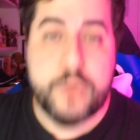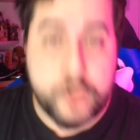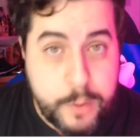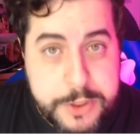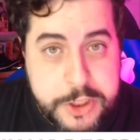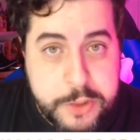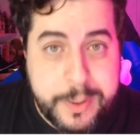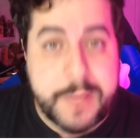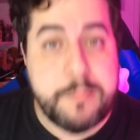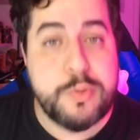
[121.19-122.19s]
só pedindo para
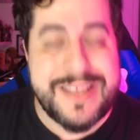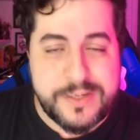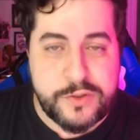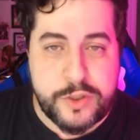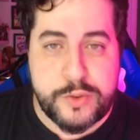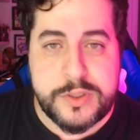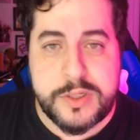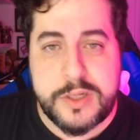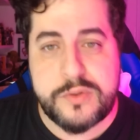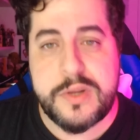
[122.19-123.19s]
quem puder ser sócio do
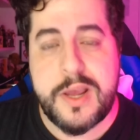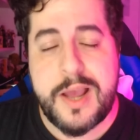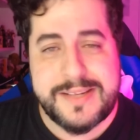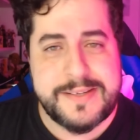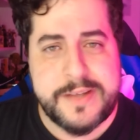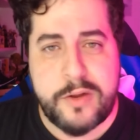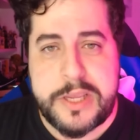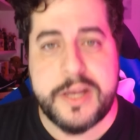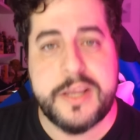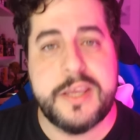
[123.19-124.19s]
Santos, acessar o
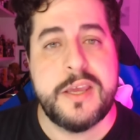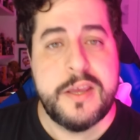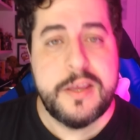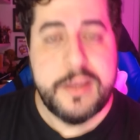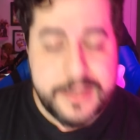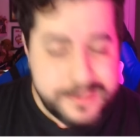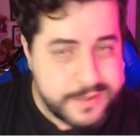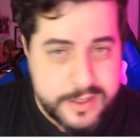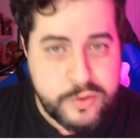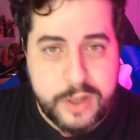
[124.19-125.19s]
link aqui e
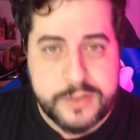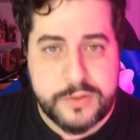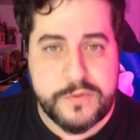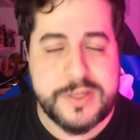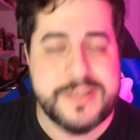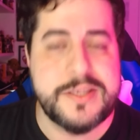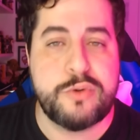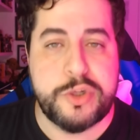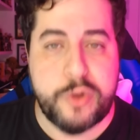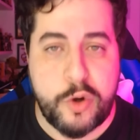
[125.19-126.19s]
ser sócio. Você sendo
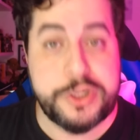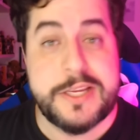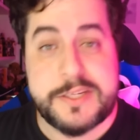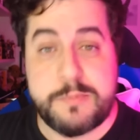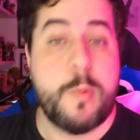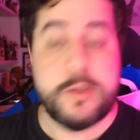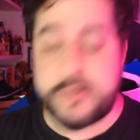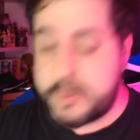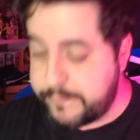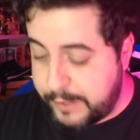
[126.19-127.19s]
de longe, nesse momento eu
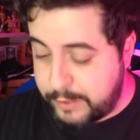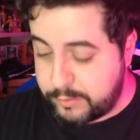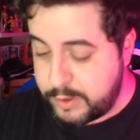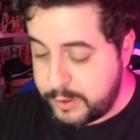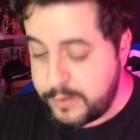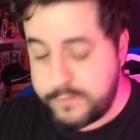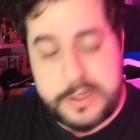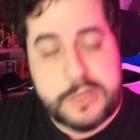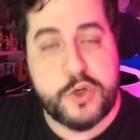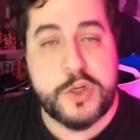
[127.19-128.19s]
sempre falo,
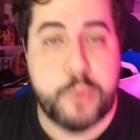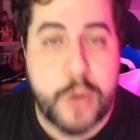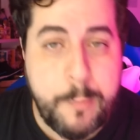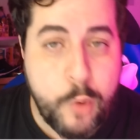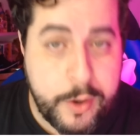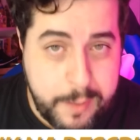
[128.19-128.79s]
vire sócio por amor.